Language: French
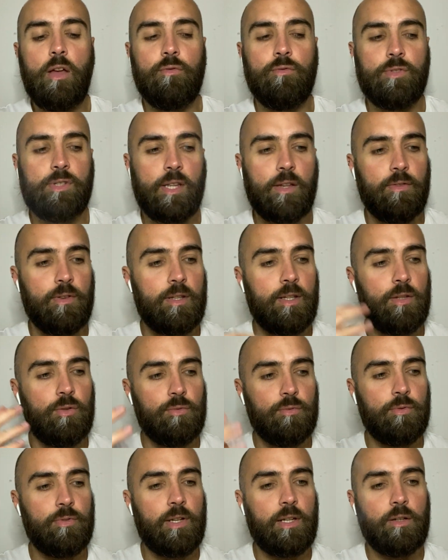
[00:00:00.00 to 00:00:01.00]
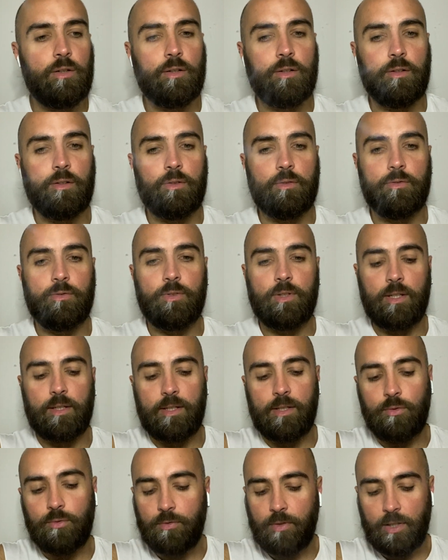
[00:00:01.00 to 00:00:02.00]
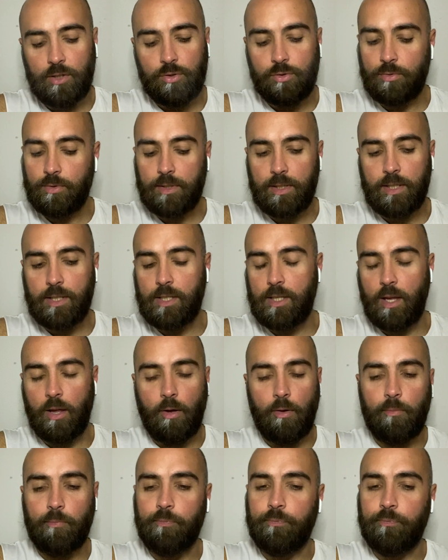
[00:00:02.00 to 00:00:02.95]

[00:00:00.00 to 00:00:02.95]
vous avez des nouvelles, euh, il y a des nouvelles choses qui, euh,